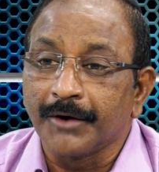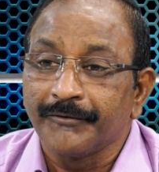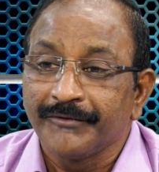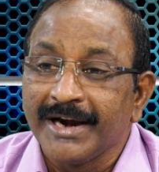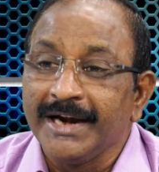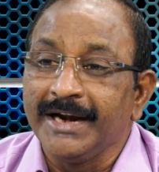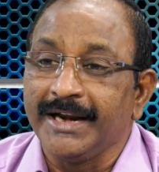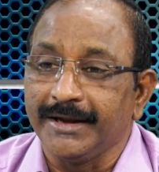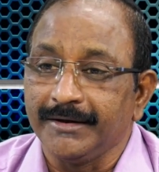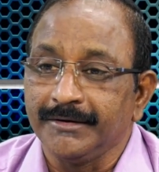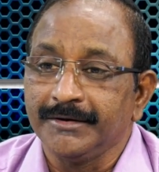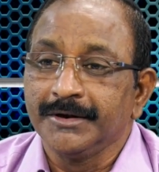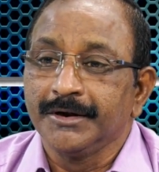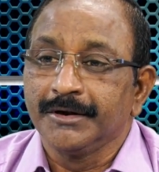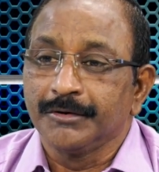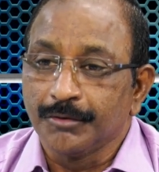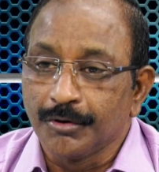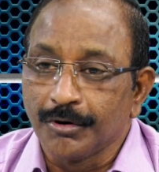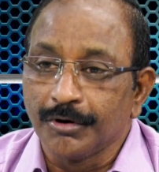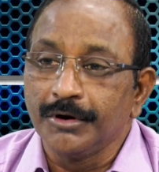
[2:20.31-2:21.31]
వెండి
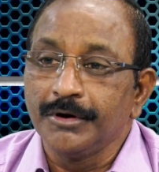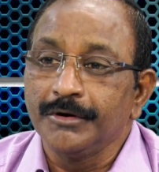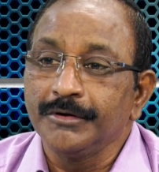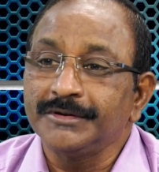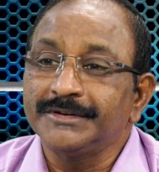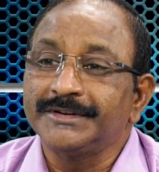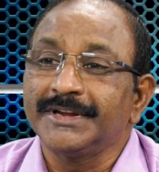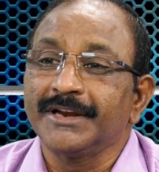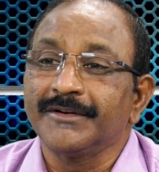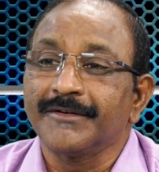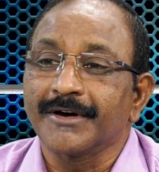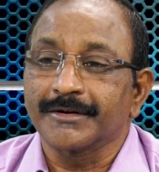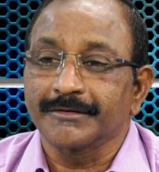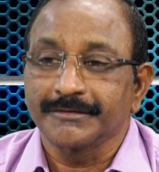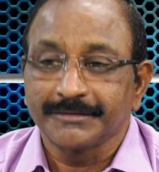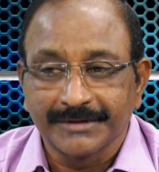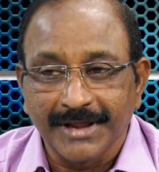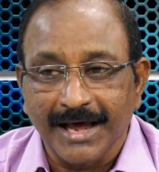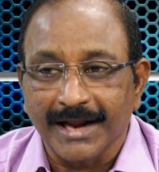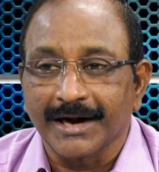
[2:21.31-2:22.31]
గోల్డ్ సిల్వర్
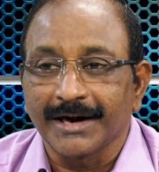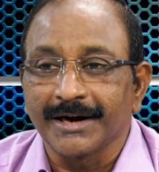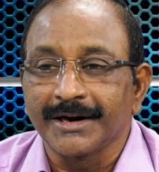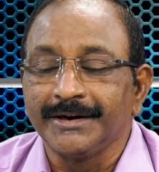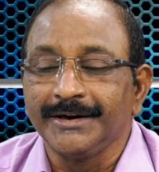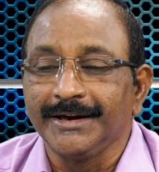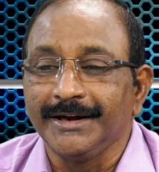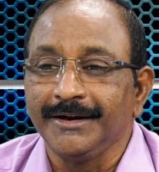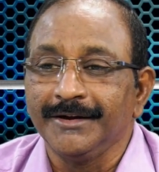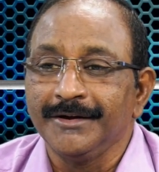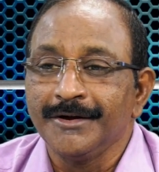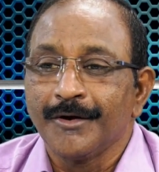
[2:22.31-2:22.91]
ధరలని